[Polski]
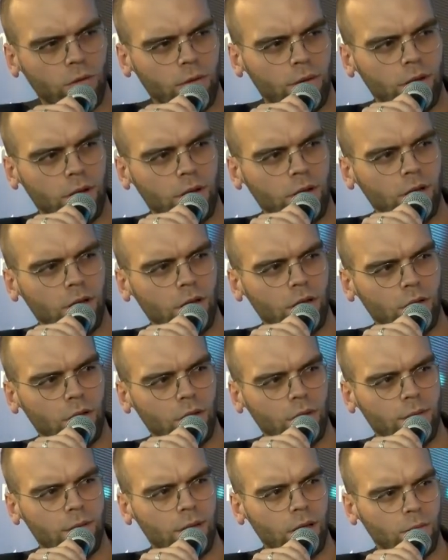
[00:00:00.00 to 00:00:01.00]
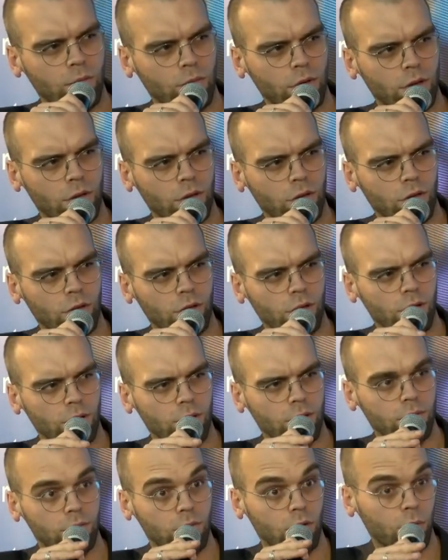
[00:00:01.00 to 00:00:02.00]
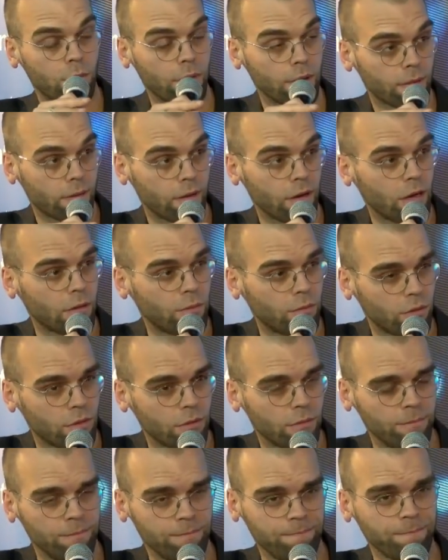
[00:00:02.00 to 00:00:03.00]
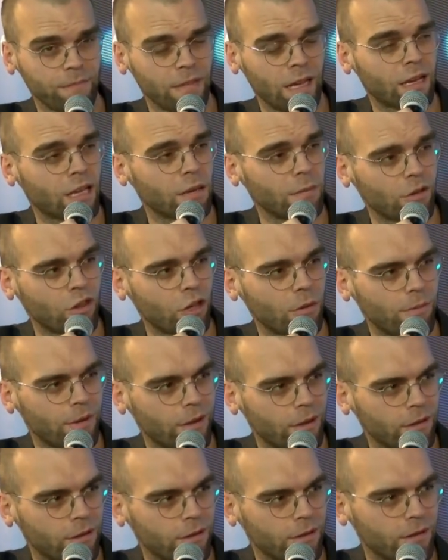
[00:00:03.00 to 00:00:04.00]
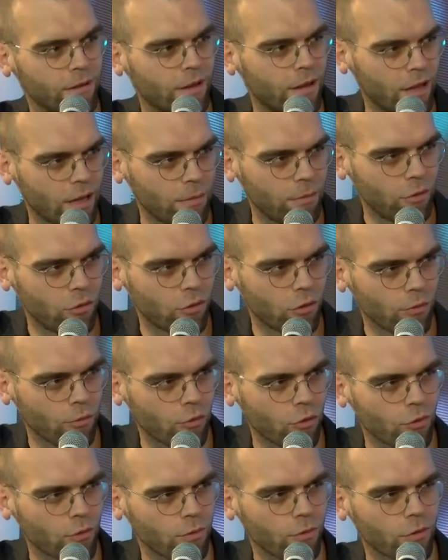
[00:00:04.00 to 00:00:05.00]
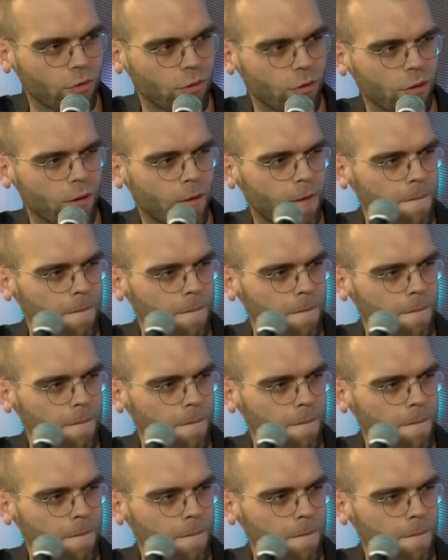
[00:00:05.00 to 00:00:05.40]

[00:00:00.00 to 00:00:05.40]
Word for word: OCRG zajmujecie się obecnie albo jakie macie plany na najbliższą przyszłość?